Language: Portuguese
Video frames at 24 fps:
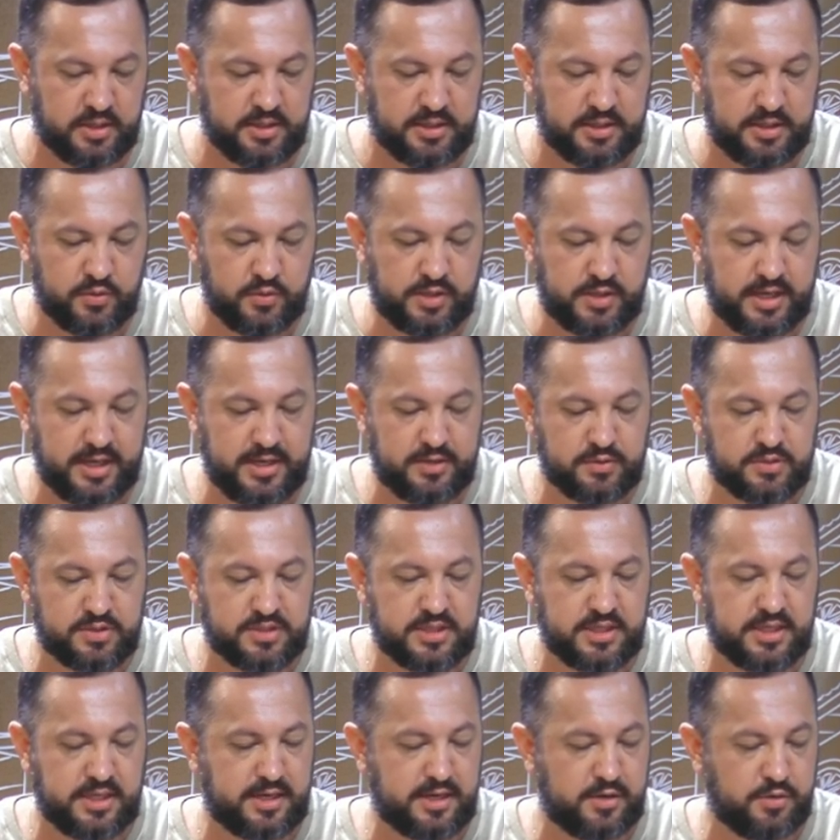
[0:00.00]
Não quero
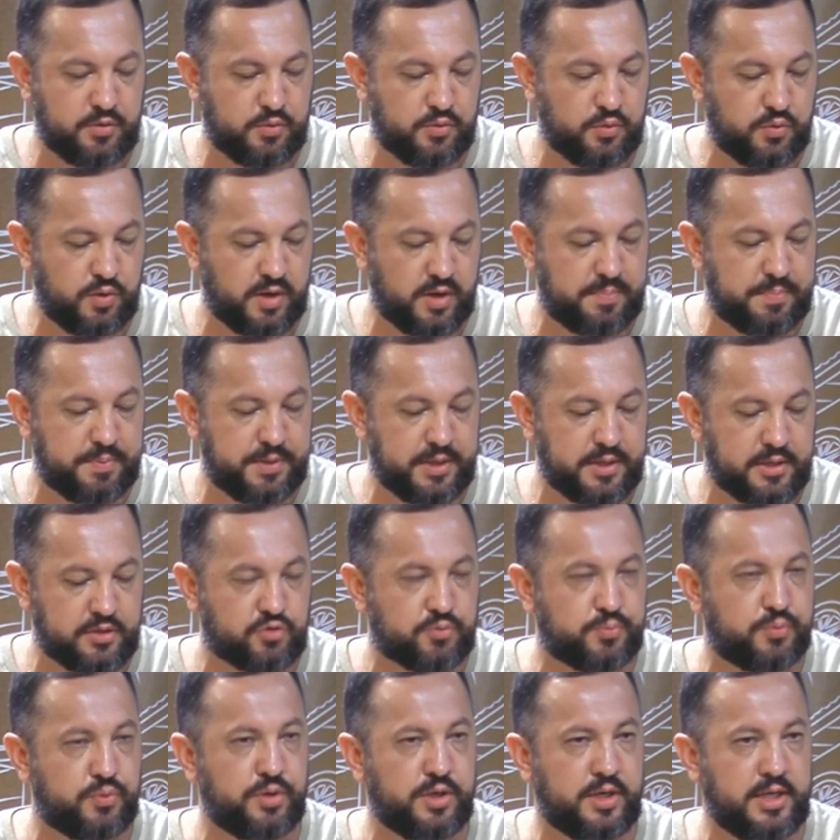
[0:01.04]
ser algo
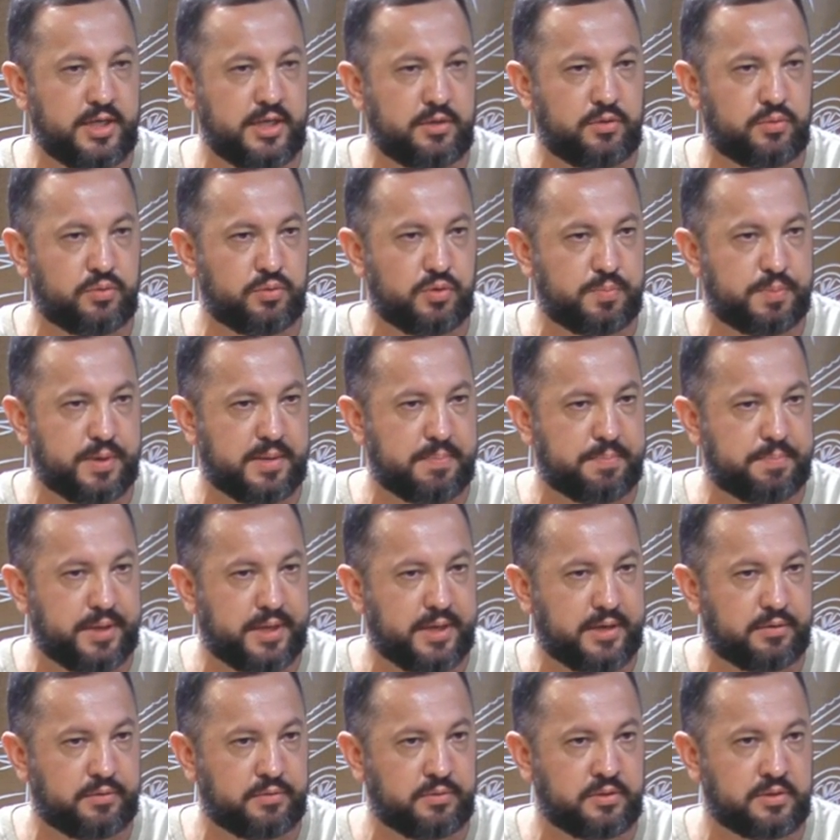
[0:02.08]
apenas bonito no
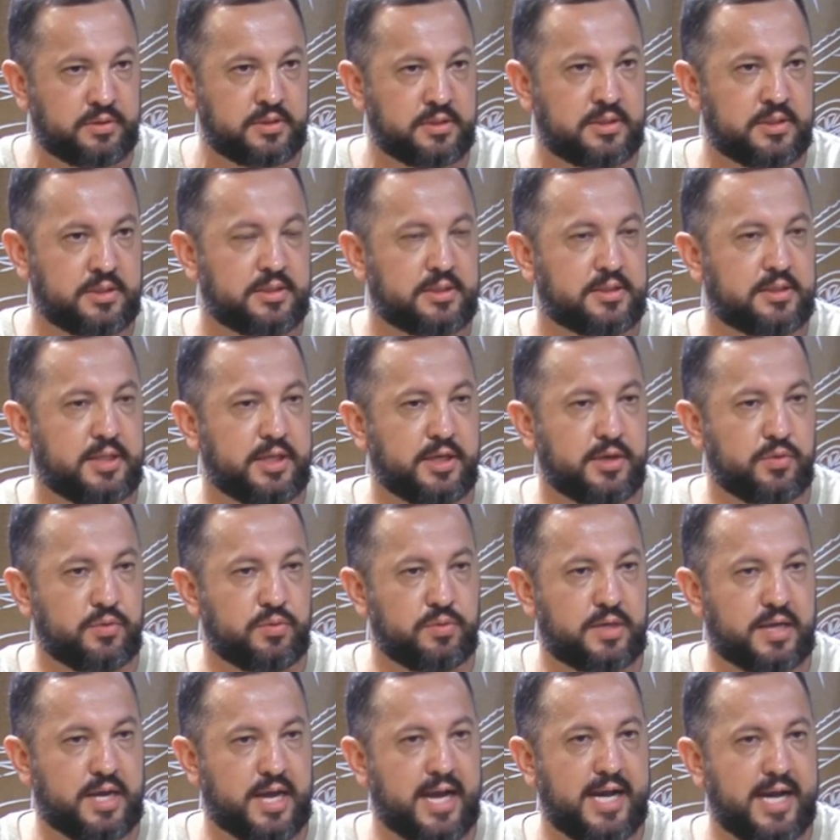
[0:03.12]
papel, ter
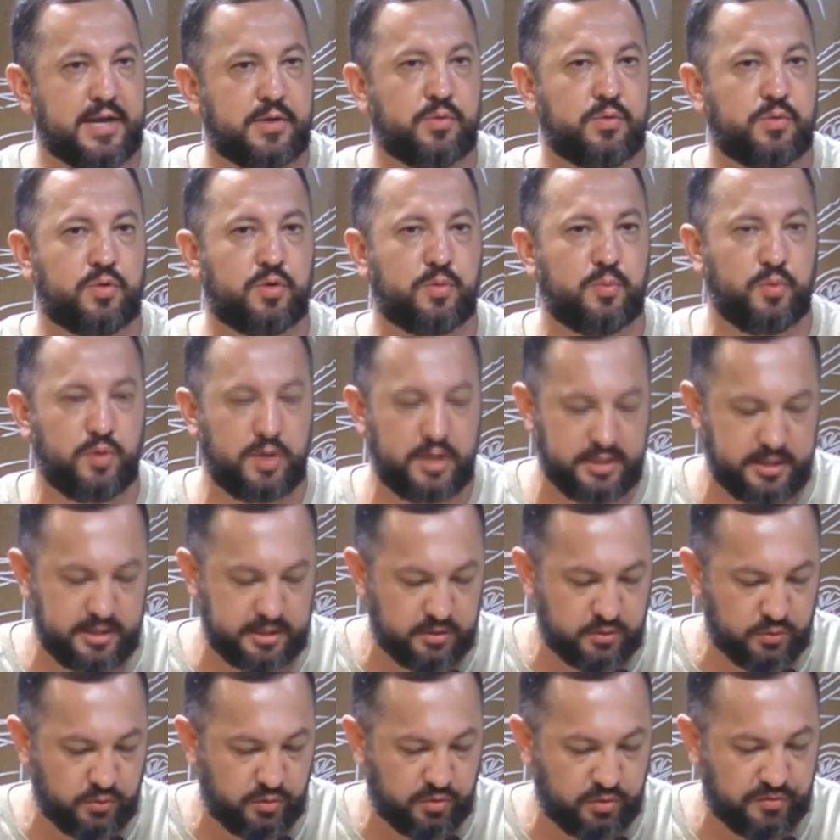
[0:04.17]
um cargo como
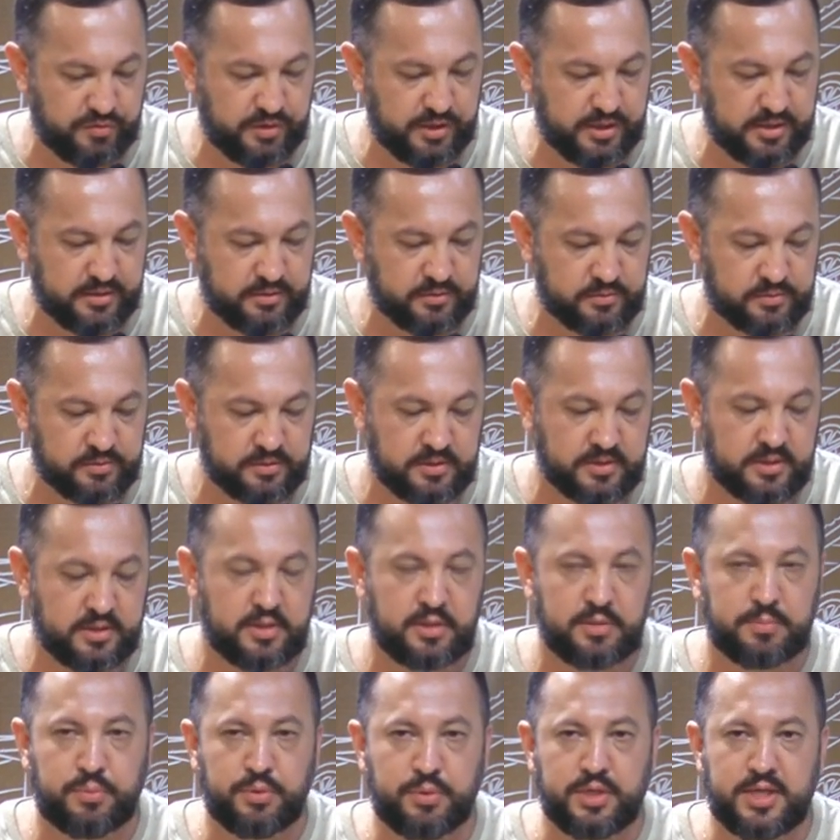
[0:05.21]
líder do governo,
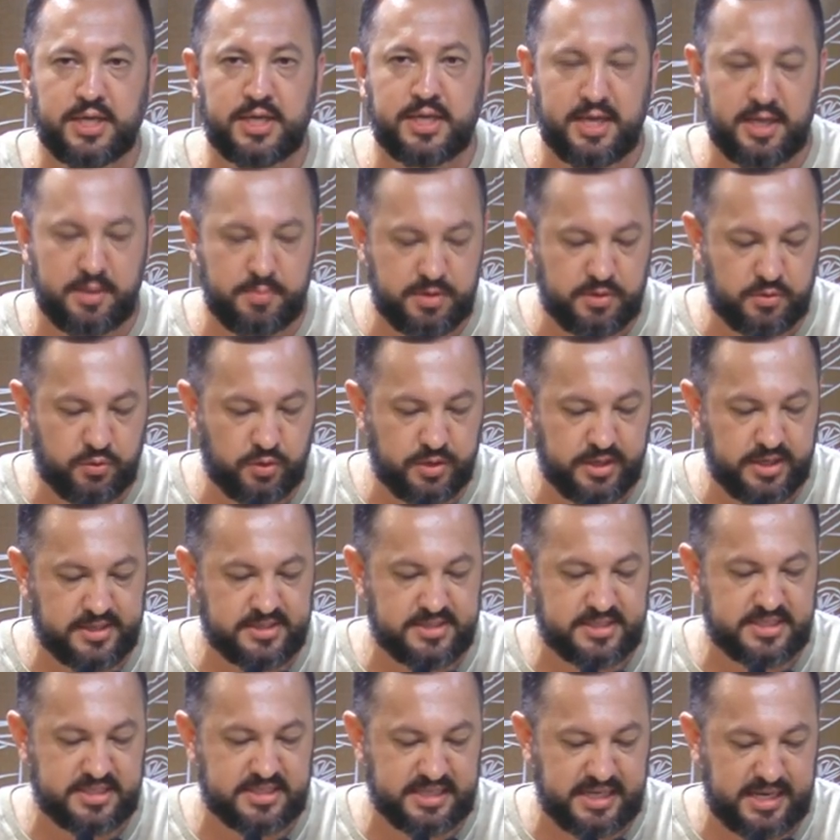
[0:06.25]
porque quem me
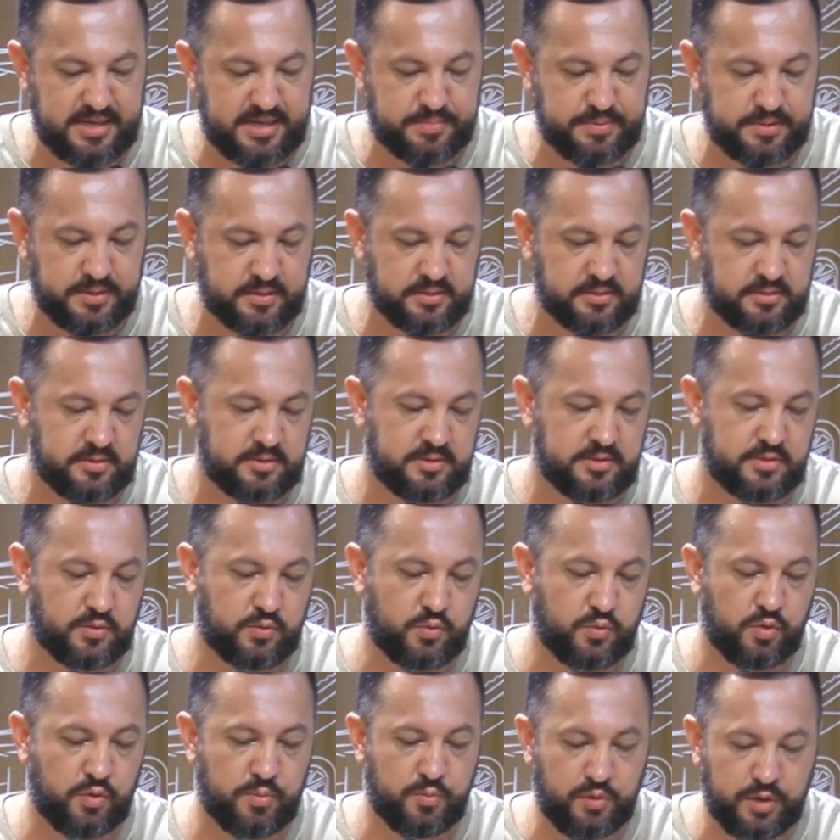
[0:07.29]
conhece sabe
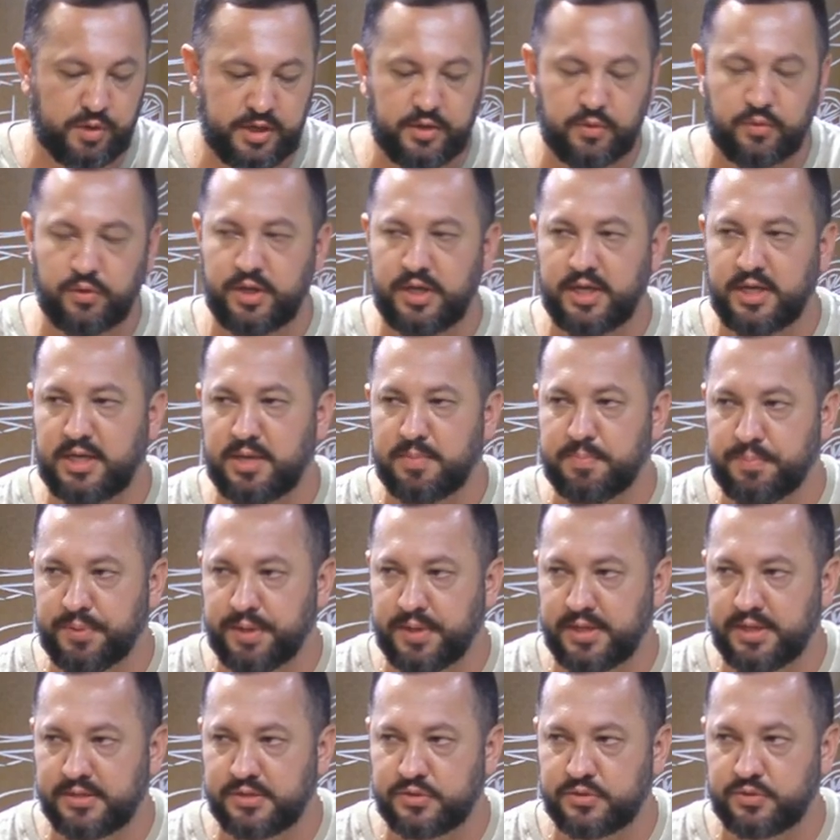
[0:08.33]
como eu, Rick,
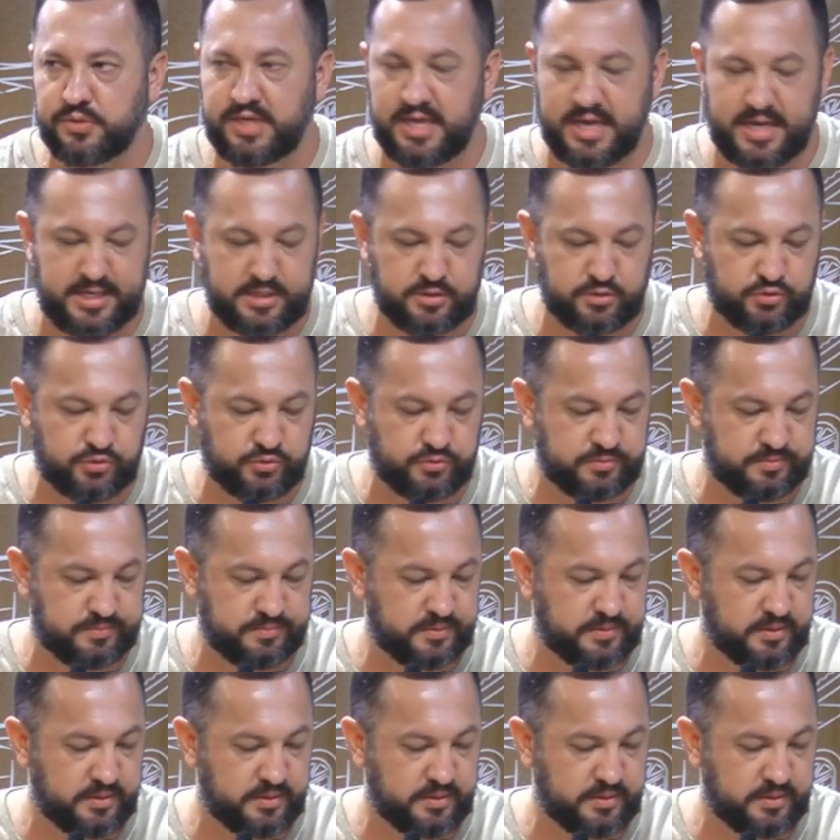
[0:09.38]
penso e ajo.